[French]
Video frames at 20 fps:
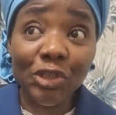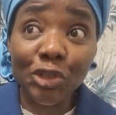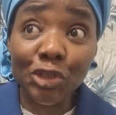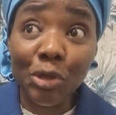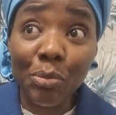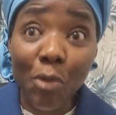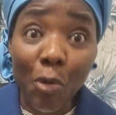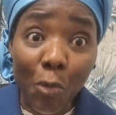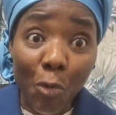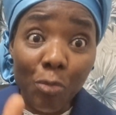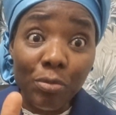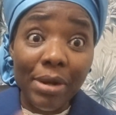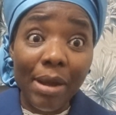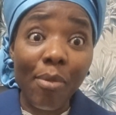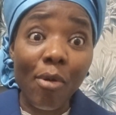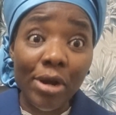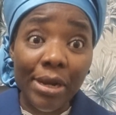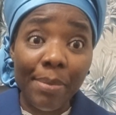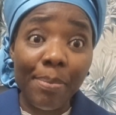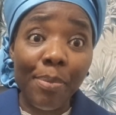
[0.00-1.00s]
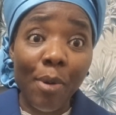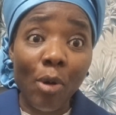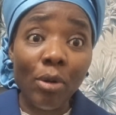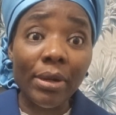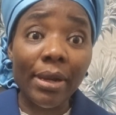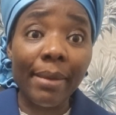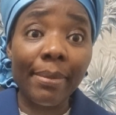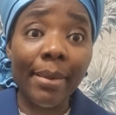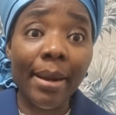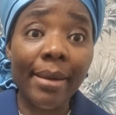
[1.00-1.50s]
Dieu me coupe d'abord les pommes
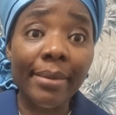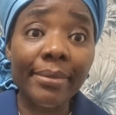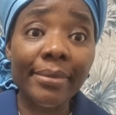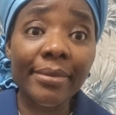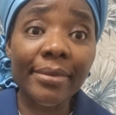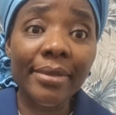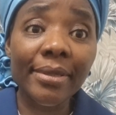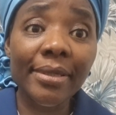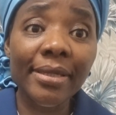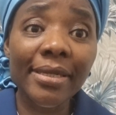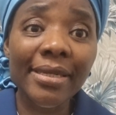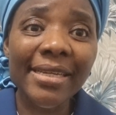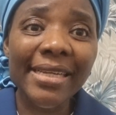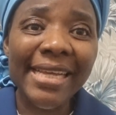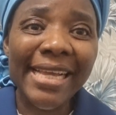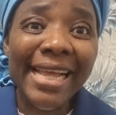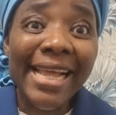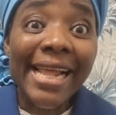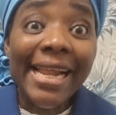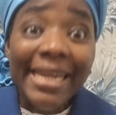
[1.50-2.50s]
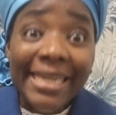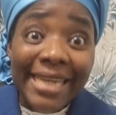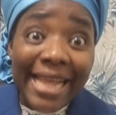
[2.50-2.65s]
là-bas.